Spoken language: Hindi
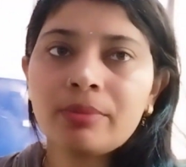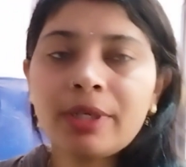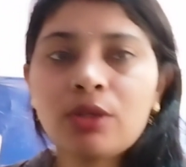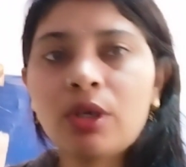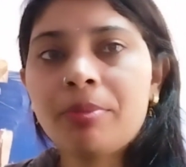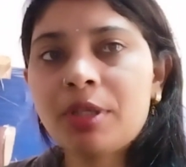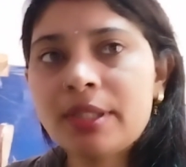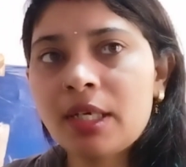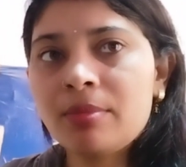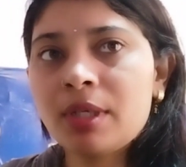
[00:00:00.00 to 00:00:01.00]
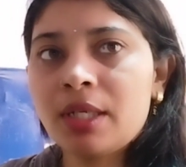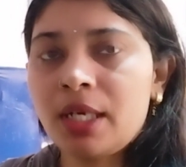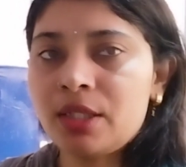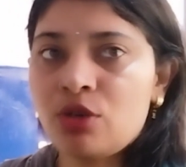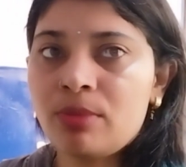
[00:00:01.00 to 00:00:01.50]
फिर धोए पीछे भाई
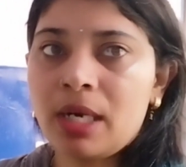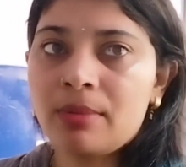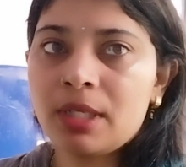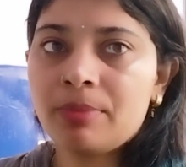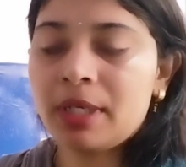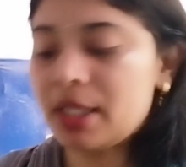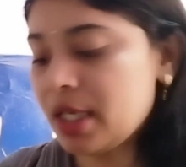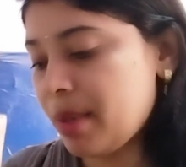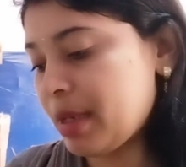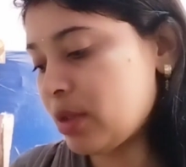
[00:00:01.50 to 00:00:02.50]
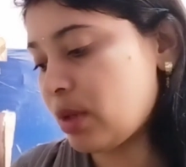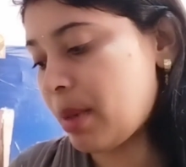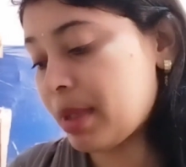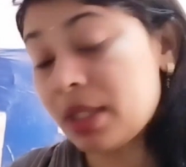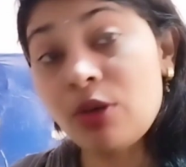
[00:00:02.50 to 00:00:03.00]
ना झाड़ू मारनी पड़ती ना मैंने धोना
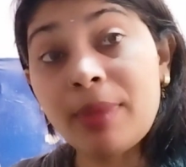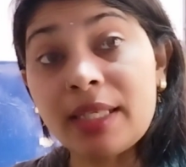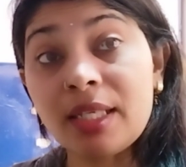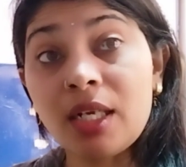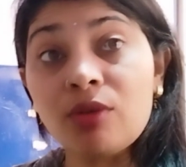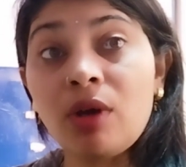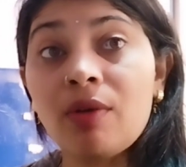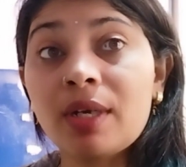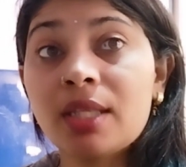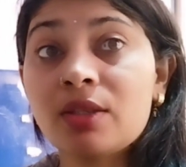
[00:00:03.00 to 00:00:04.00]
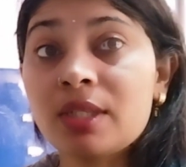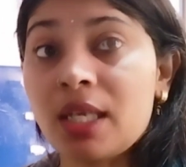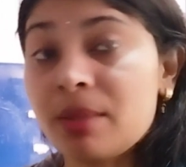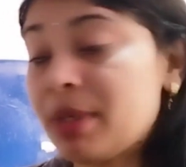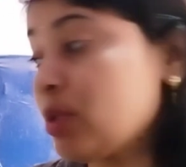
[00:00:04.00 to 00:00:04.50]
पड़ता बैसा ना नुआवा ना तो
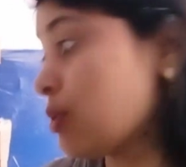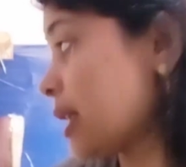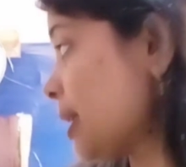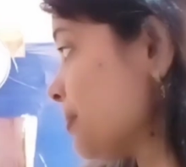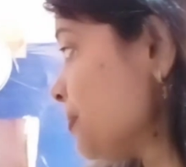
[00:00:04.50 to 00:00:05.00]
साथ में धो गया